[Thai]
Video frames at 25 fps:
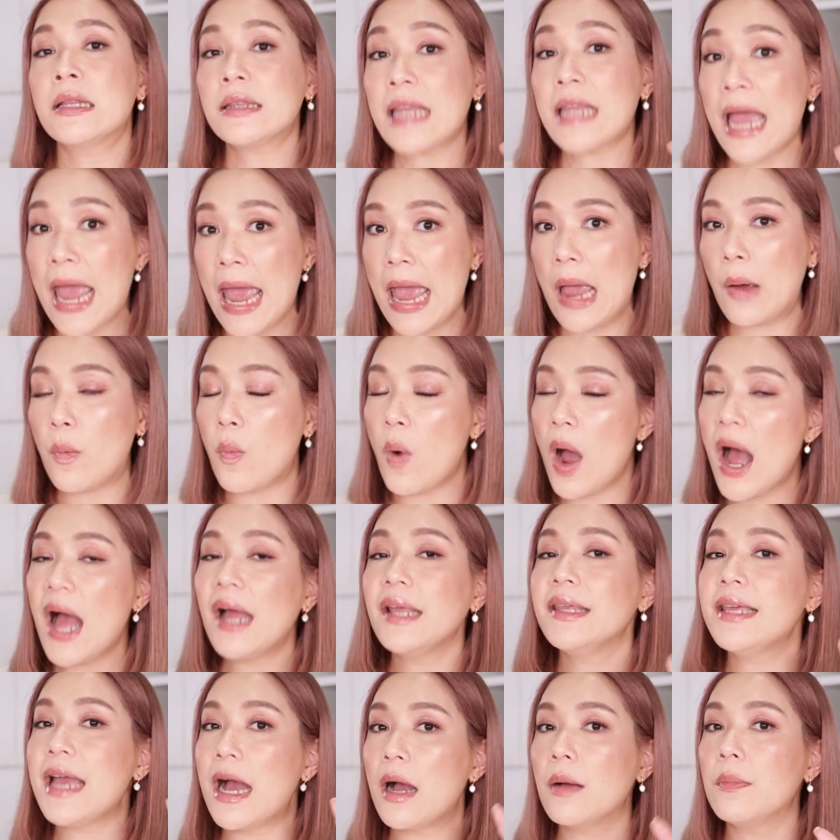แต่ว่า
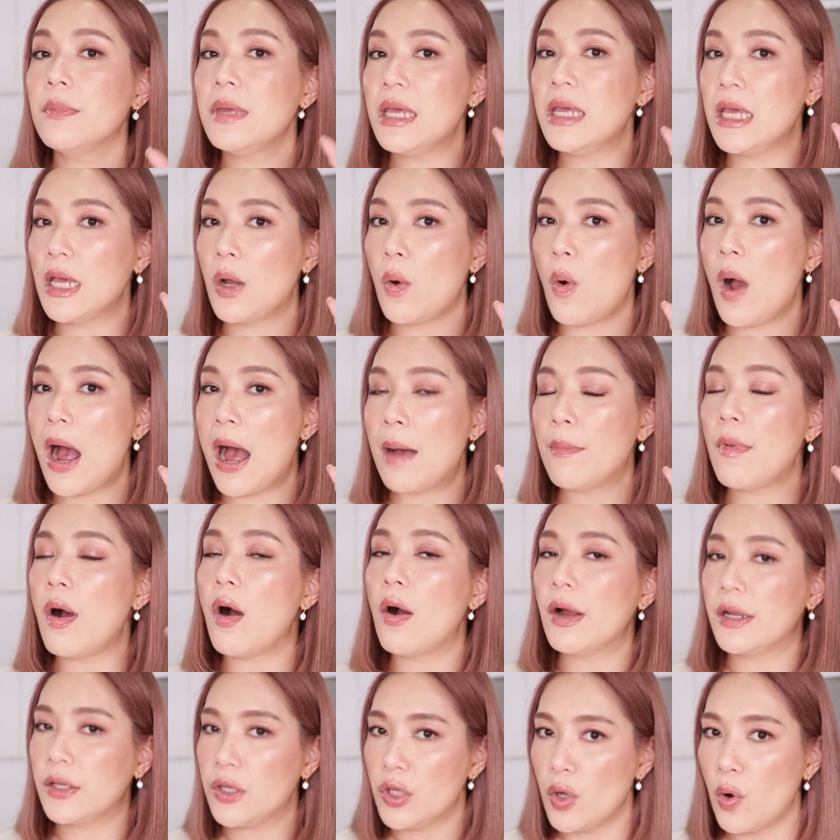ยังมีความ
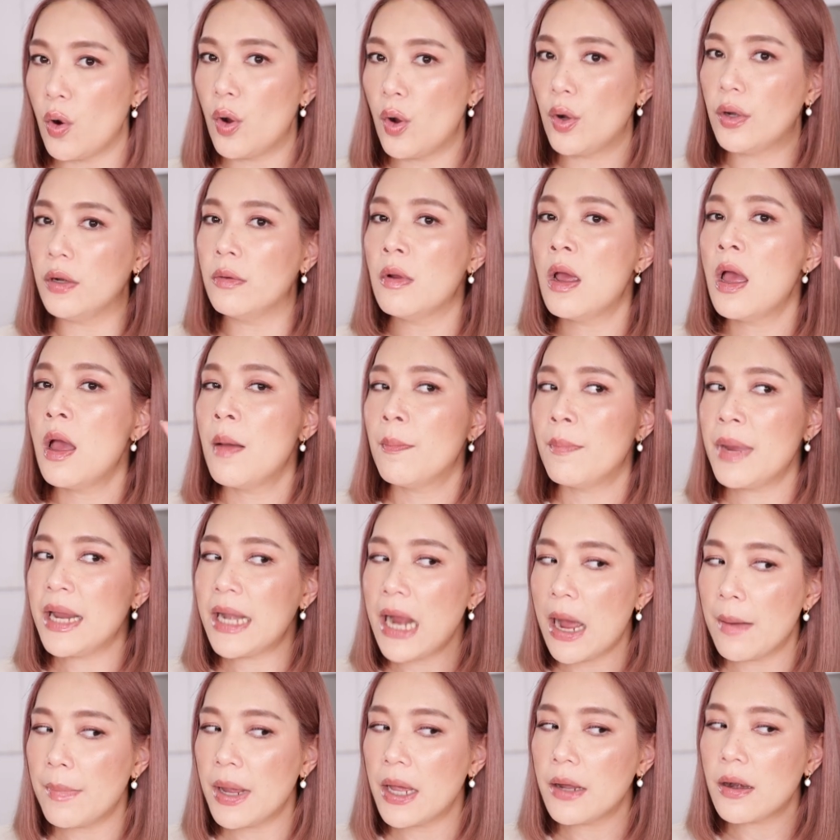อ่อนโยนไม่
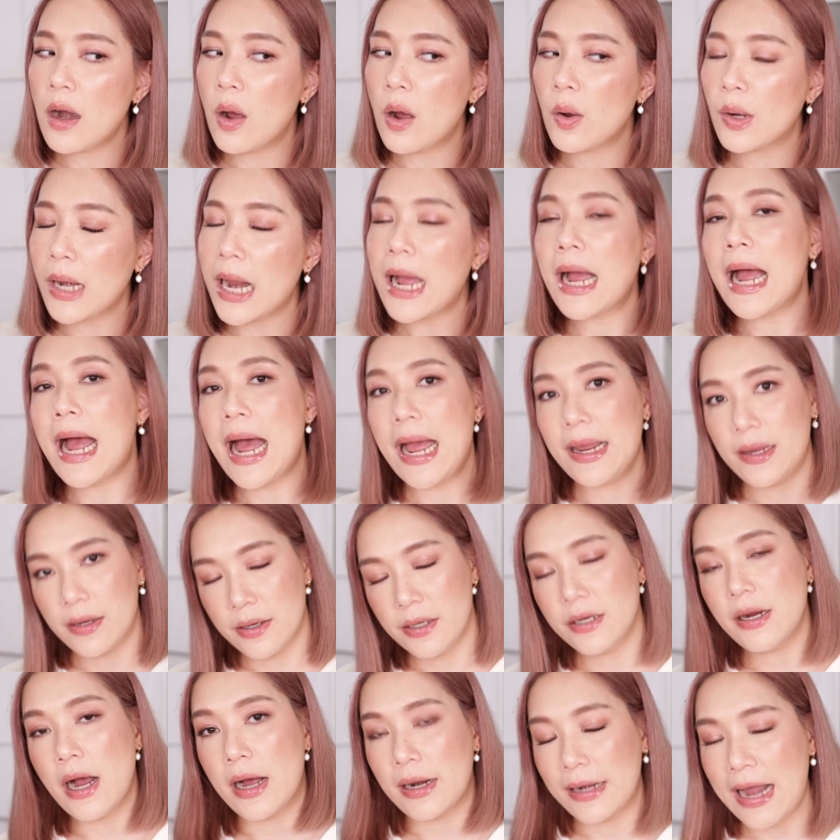ทำให้เราระคาย
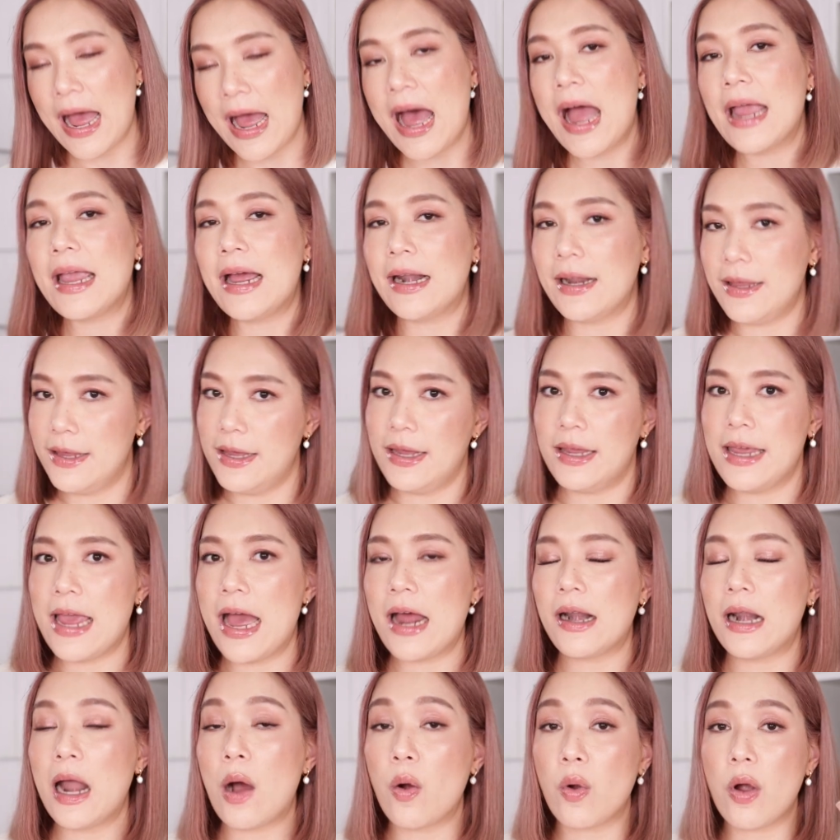เคืองได้อะไรอย่างเงี้
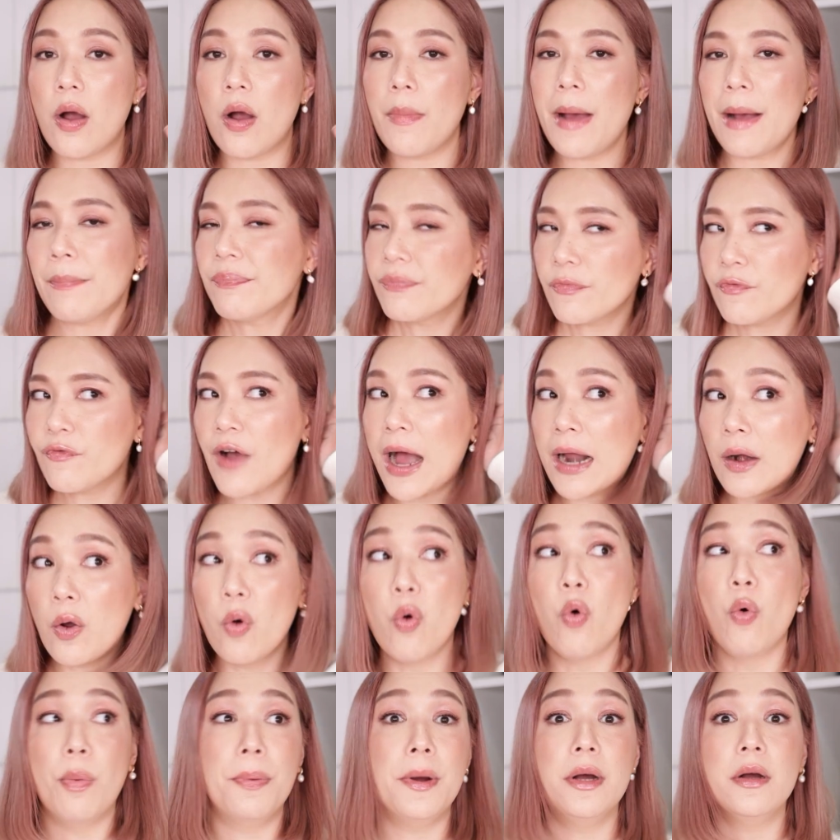ยเราก็แบบฟังแล้
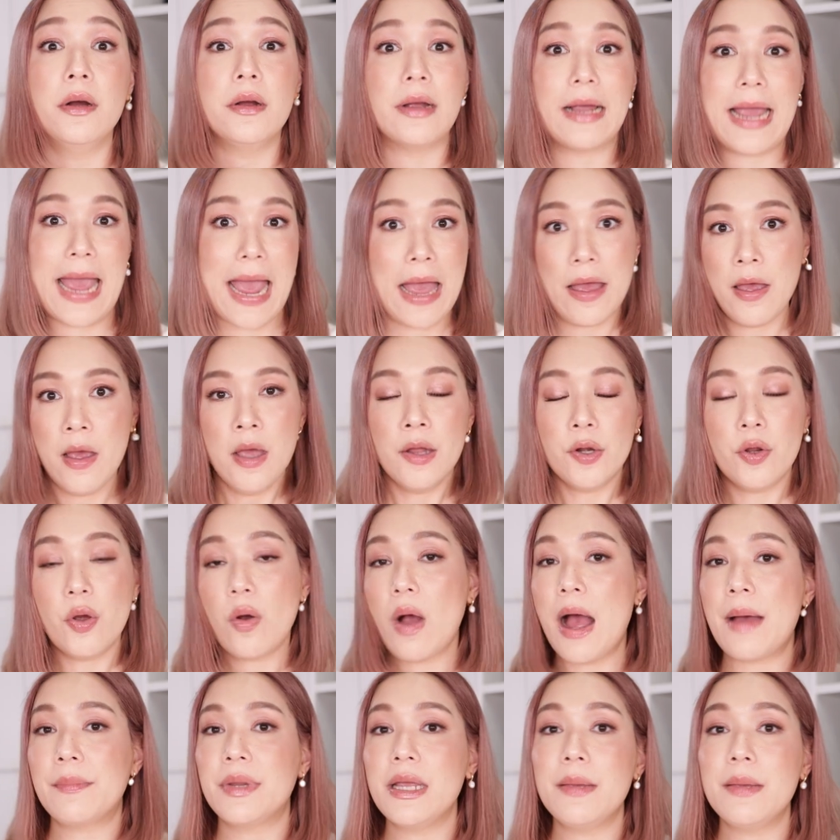วหูผึ่งไงด้ว
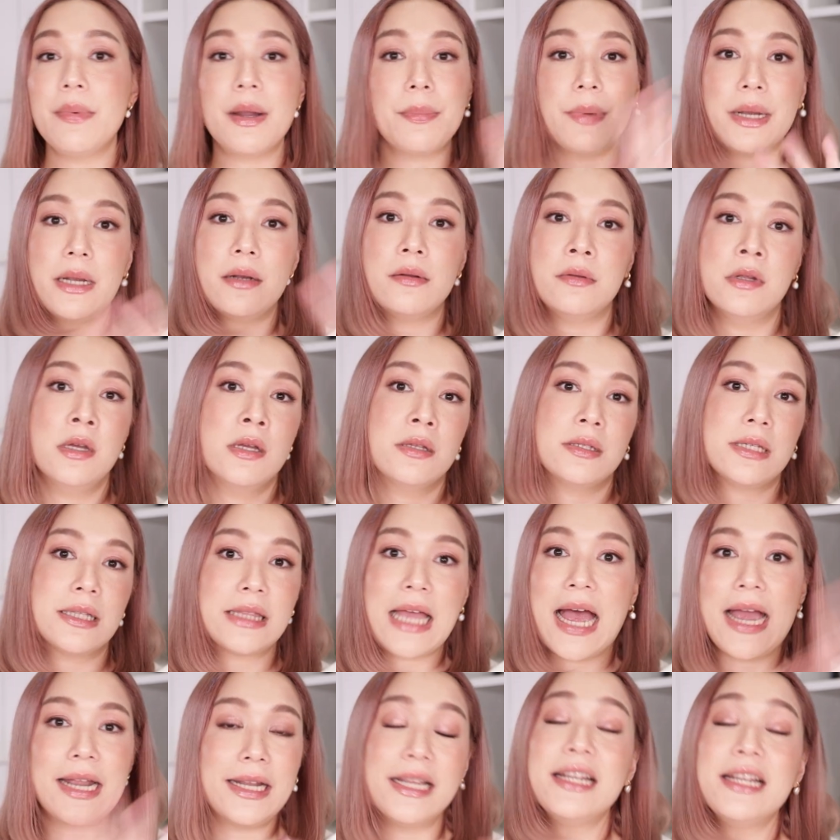ยความที่มันเป็นส
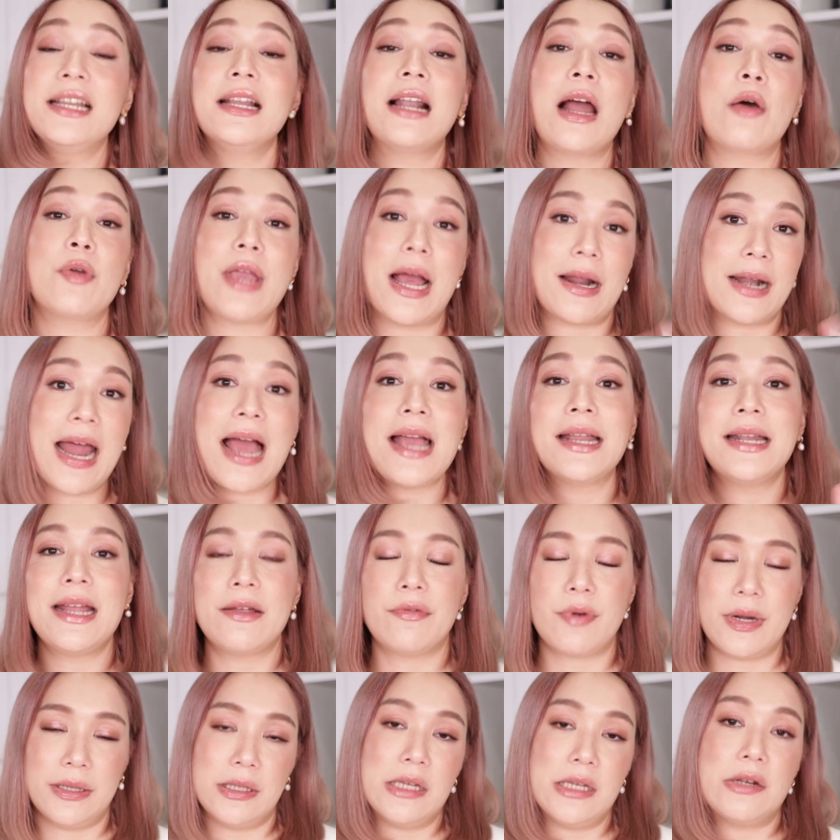ไตล์ที่เราอยากได้ใน
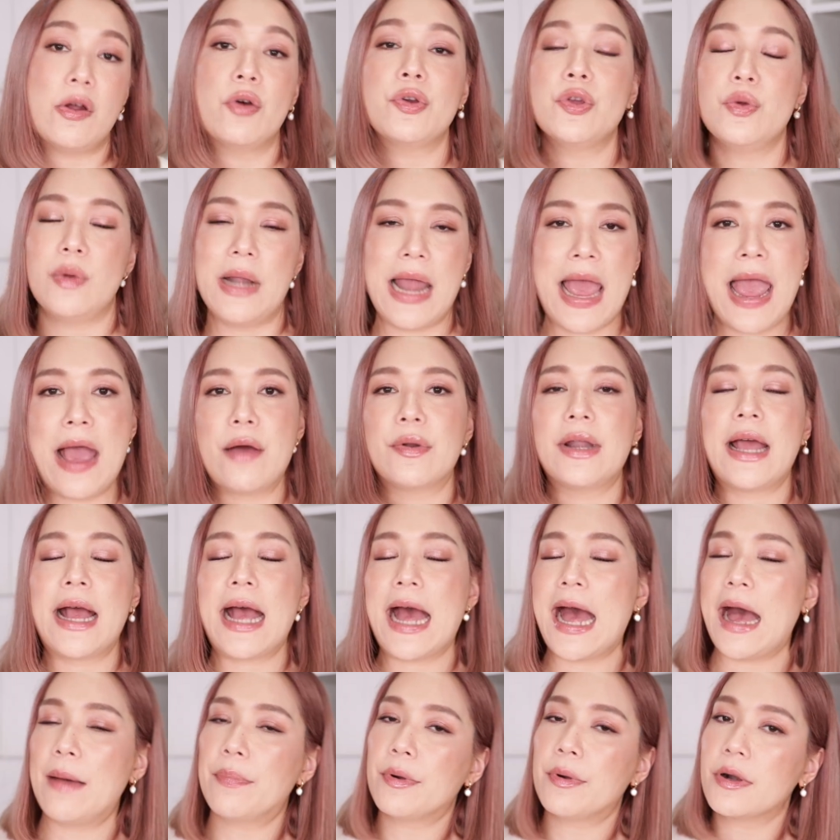เรตินอลอยู่แล้วนะ
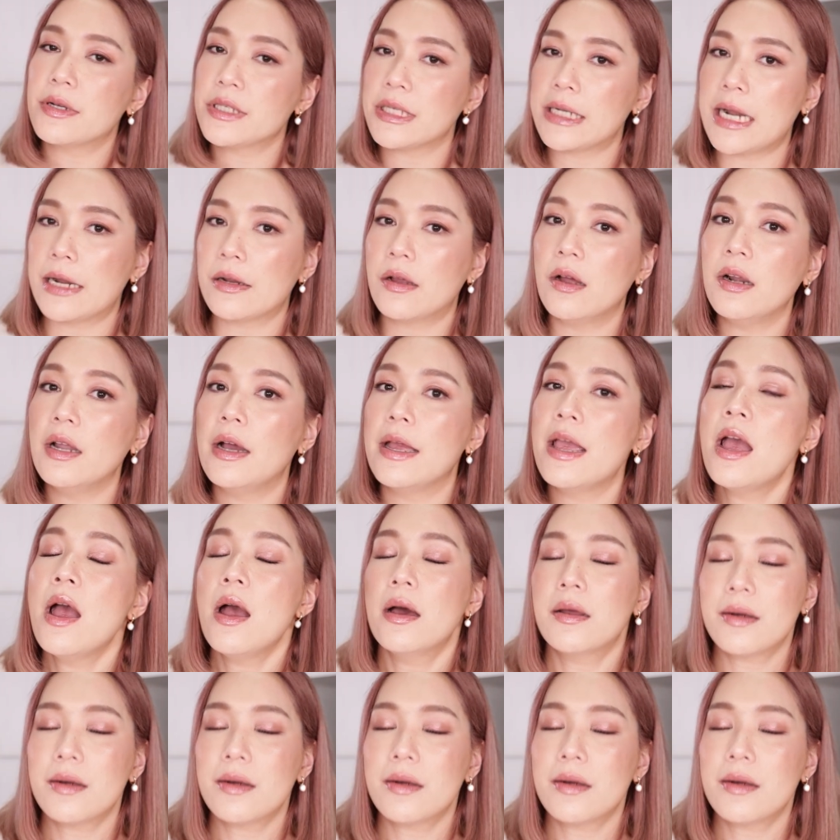คะ เพราะฉะนั้นก็เลย